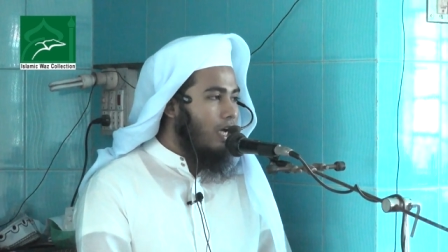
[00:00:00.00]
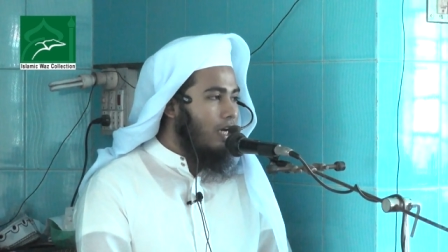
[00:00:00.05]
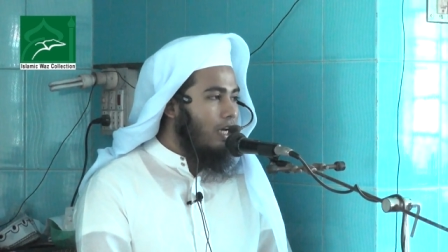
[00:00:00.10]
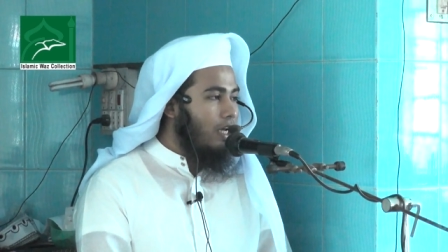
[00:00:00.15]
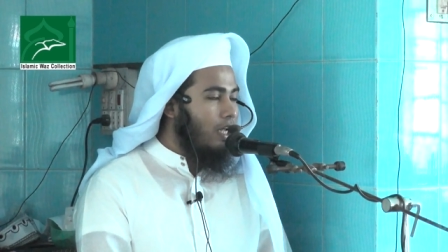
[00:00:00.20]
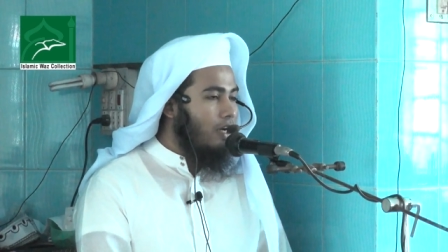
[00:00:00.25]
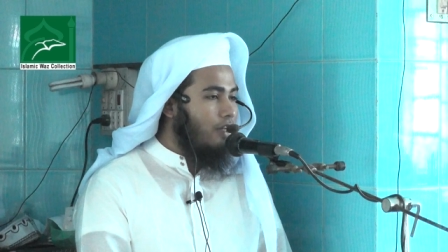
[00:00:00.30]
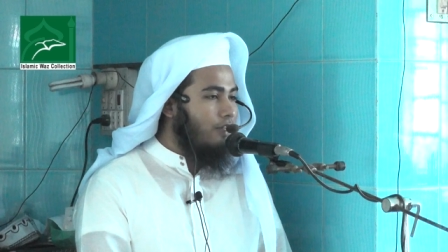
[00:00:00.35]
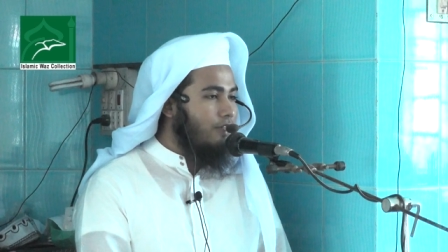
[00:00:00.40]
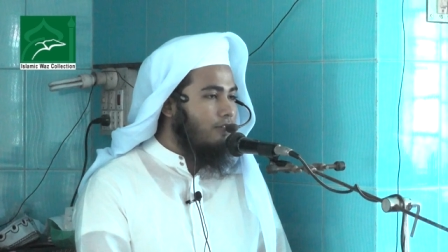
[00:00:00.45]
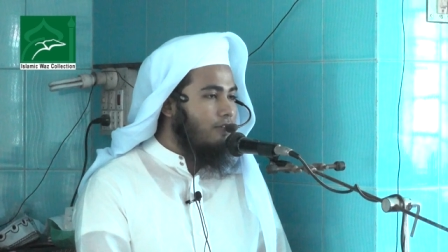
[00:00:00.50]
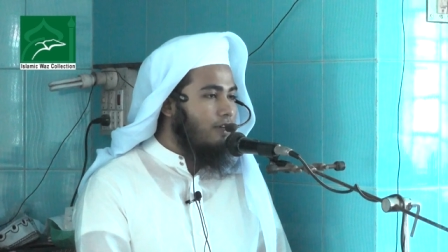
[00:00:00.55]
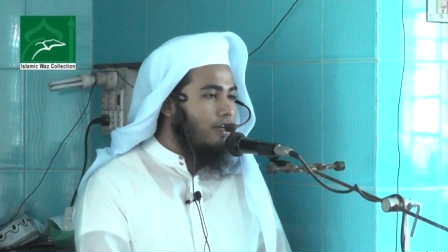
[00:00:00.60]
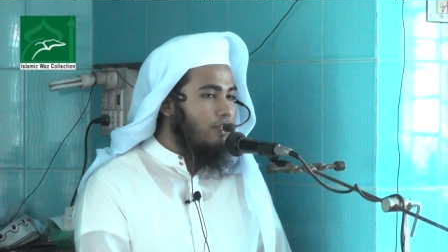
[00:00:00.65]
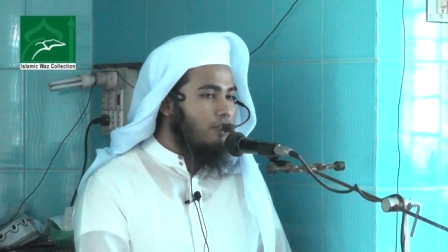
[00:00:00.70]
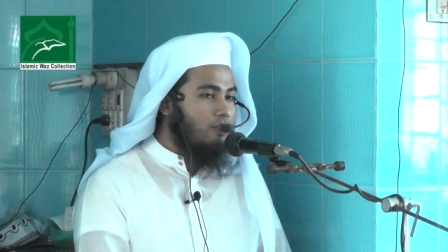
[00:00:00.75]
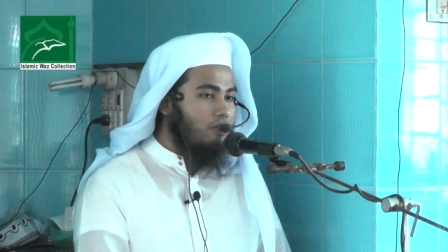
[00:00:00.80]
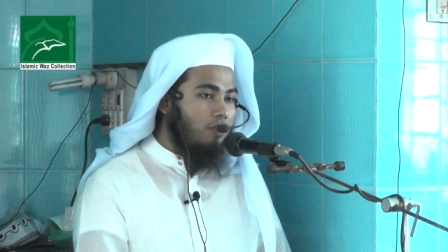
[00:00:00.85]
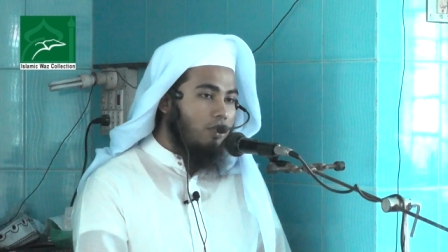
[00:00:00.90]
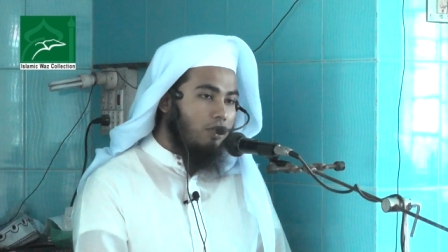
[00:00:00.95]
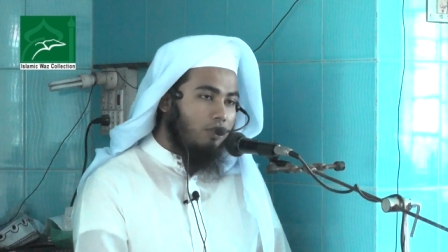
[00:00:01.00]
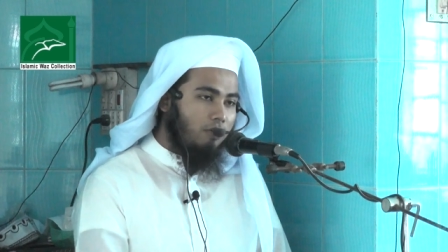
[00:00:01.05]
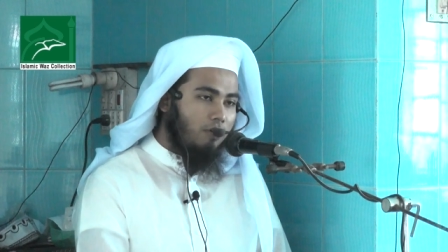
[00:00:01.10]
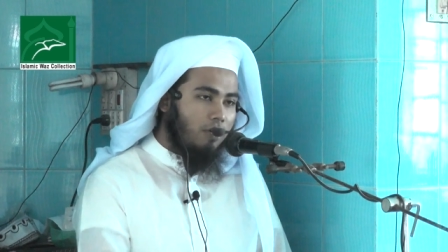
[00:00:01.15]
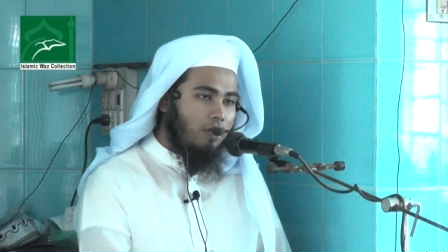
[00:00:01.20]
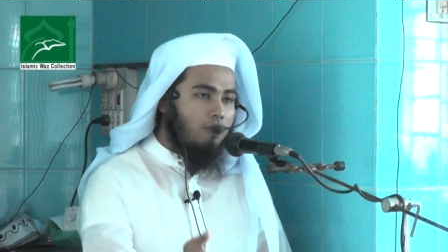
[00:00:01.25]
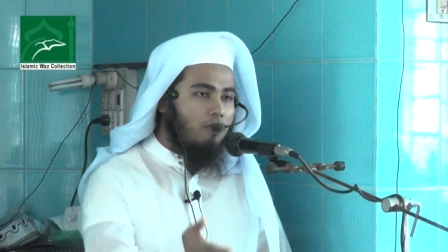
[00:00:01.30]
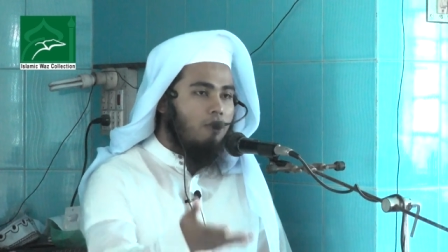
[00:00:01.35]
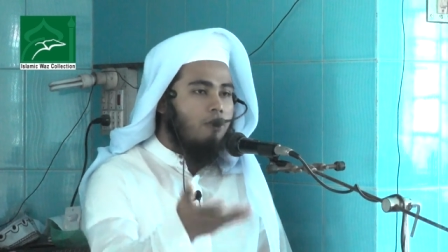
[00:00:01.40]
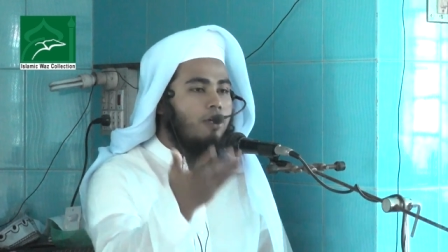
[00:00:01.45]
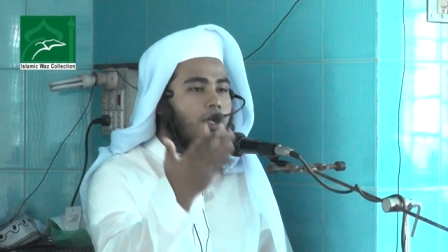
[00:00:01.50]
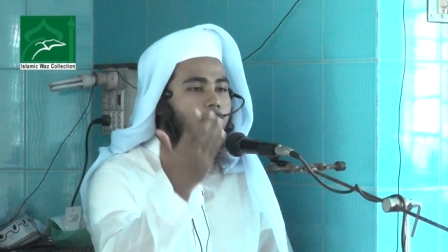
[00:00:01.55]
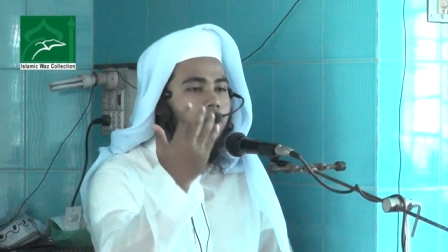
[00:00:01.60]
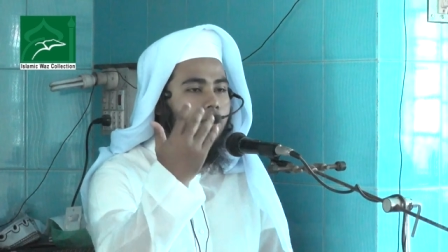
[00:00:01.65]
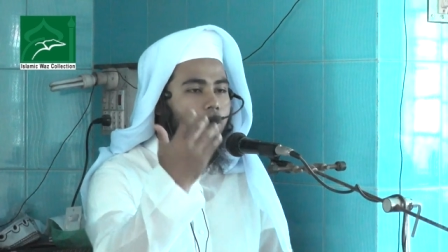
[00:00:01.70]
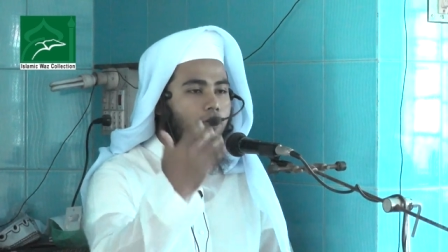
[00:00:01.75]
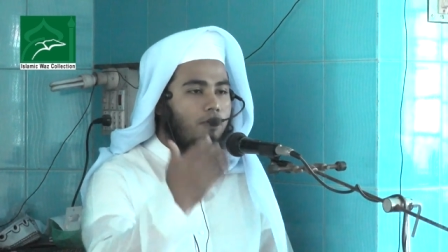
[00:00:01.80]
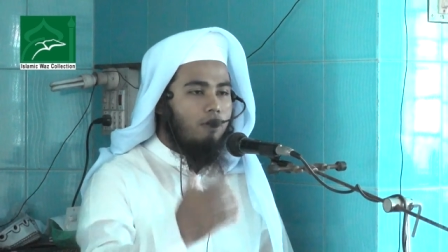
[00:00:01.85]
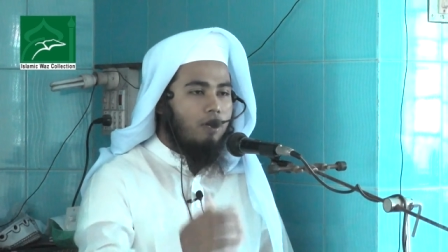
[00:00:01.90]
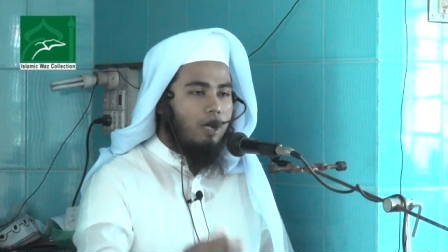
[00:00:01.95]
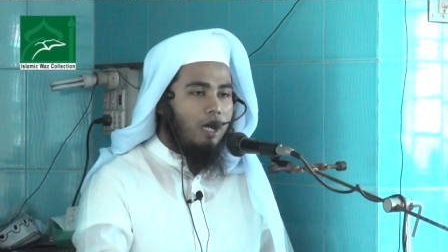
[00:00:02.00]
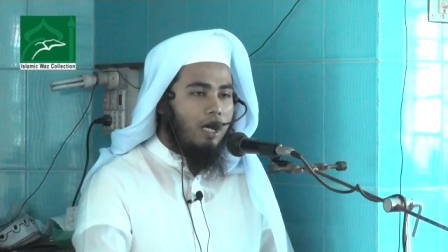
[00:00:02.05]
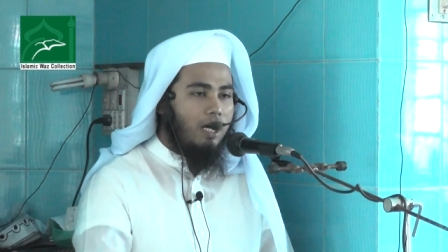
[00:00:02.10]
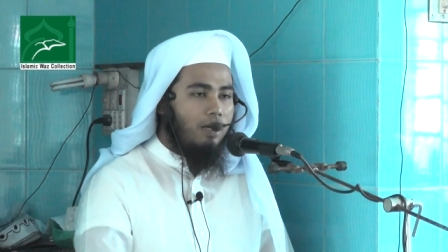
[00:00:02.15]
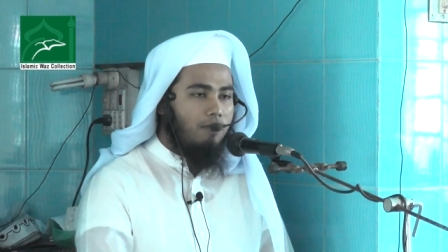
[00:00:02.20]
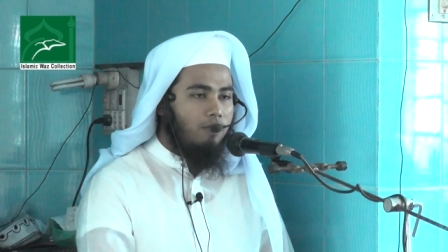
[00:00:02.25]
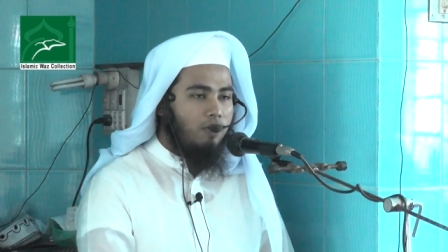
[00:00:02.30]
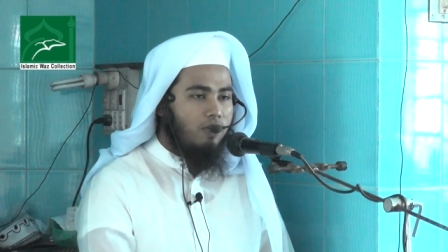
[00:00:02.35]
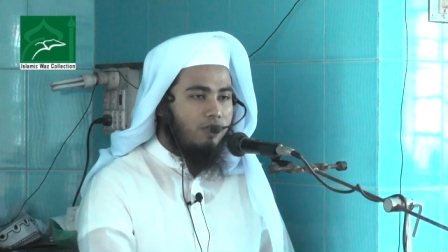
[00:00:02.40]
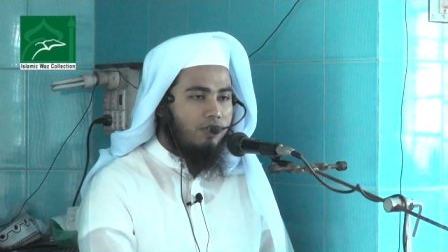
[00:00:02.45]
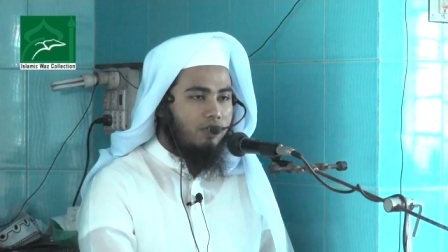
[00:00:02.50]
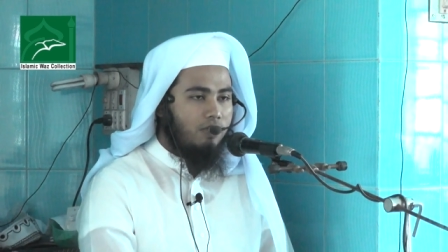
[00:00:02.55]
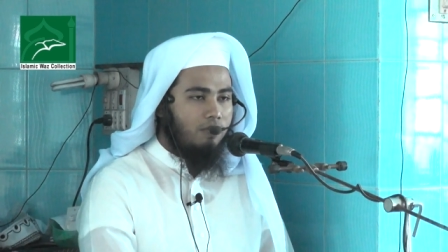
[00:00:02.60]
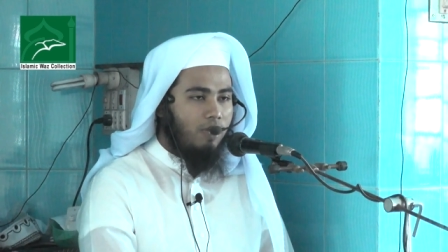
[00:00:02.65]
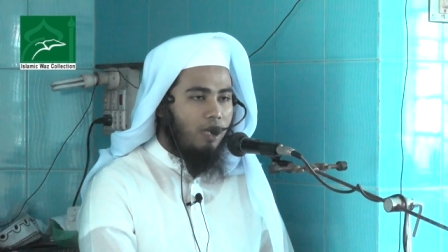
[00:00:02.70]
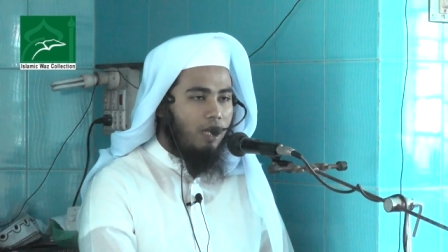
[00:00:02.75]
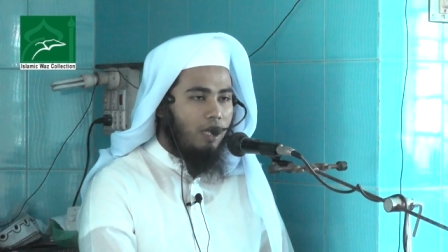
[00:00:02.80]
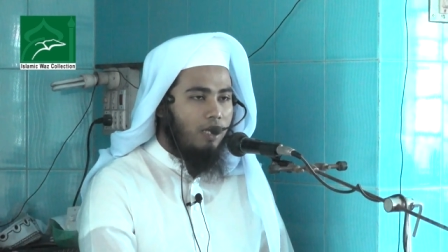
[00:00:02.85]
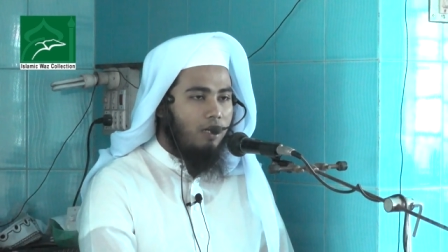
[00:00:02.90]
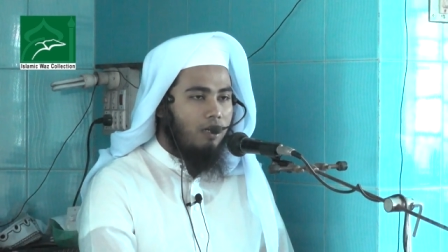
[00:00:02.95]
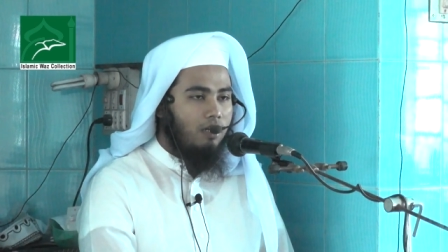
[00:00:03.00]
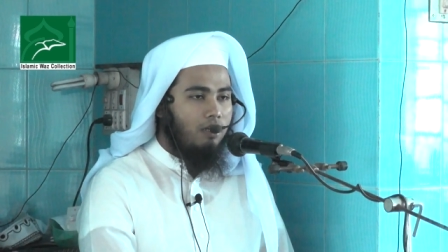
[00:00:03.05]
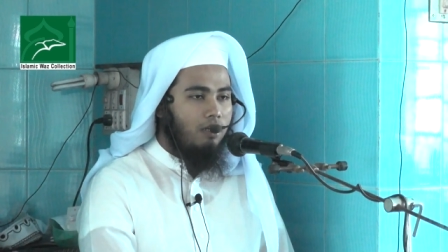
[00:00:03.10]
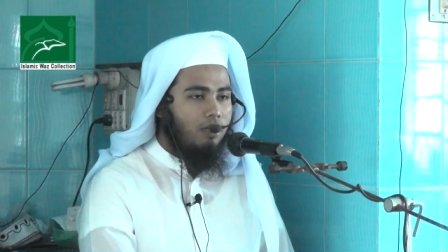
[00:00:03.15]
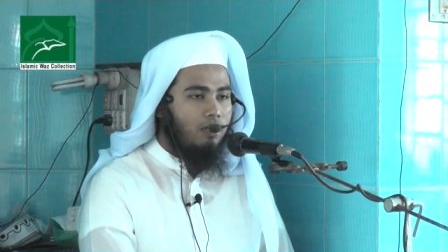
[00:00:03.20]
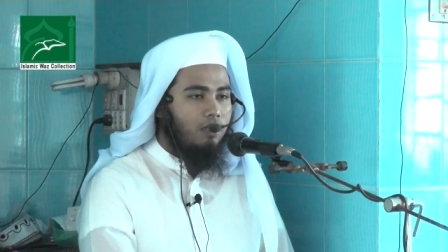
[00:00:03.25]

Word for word: আল্লাহ রসুলের চরিত্রই হলো কি কোরআন বলেন সুরহান